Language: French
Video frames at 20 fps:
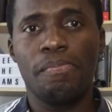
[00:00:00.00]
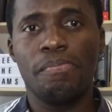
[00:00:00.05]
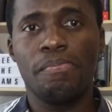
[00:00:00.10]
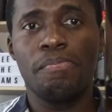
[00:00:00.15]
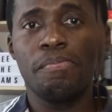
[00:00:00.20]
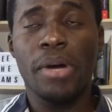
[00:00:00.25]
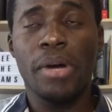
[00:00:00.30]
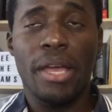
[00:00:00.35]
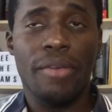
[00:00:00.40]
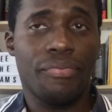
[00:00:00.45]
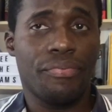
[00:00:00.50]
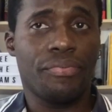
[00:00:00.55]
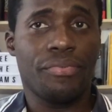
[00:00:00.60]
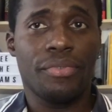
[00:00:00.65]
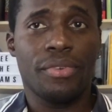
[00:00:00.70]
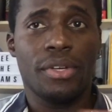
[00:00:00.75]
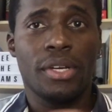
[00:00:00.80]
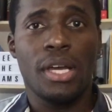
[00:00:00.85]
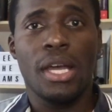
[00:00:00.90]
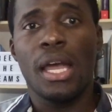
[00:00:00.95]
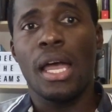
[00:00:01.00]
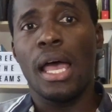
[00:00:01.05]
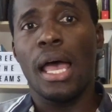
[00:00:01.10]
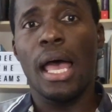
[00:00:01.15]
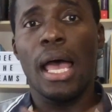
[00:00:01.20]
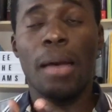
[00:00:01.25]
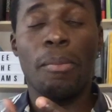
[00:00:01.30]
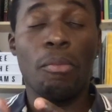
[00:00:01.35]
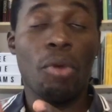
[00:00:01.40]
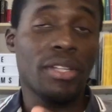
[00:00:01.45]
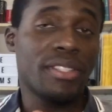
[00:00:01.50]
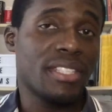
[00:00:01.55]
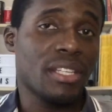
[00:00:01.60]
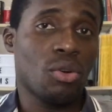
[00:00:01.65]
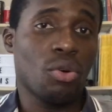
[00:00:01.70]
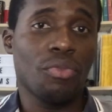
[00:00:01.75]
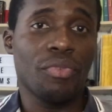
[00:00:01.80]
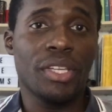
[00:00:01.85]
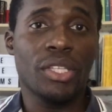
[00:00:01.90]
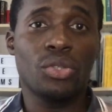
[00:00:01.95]
Bref, à moitié
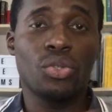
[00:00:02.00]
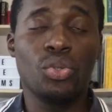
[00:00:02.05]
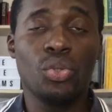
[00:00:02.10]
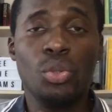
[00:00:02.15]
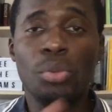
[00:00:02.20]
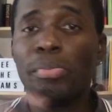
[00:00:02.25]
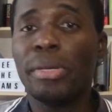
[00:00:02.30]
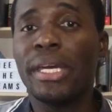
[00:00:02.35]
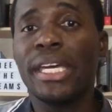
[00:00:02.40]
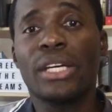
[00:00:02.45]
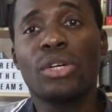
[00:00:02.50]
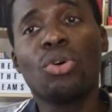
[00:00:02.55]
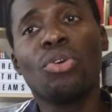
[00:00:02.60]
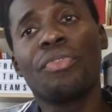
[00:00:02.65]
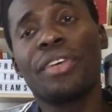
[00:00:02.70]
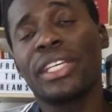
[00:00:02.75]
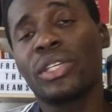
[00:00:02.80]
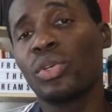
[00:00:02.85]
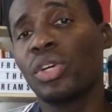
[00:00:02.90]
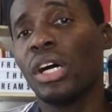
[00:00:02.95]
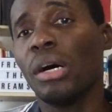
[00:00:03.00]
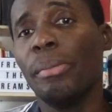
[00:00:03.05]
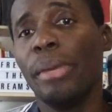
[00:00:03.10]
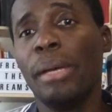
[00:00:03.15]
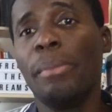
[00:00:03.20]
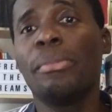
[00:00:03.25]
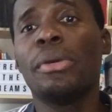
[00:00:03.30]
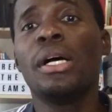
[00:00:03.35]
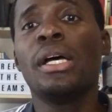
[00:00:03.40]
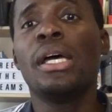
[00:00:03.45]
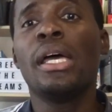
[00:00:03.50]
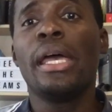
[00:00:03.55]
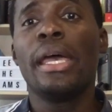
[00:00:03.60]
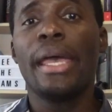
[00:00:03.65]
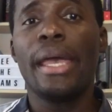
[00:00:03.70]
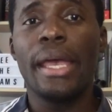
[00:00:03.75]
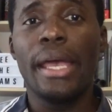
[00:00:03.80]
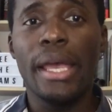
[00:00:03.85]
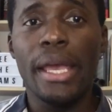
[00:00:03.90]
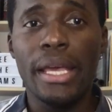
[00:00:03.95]
convaincue, mais convaincue quand même,
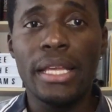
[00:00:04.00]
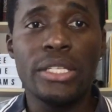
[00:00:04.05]
elle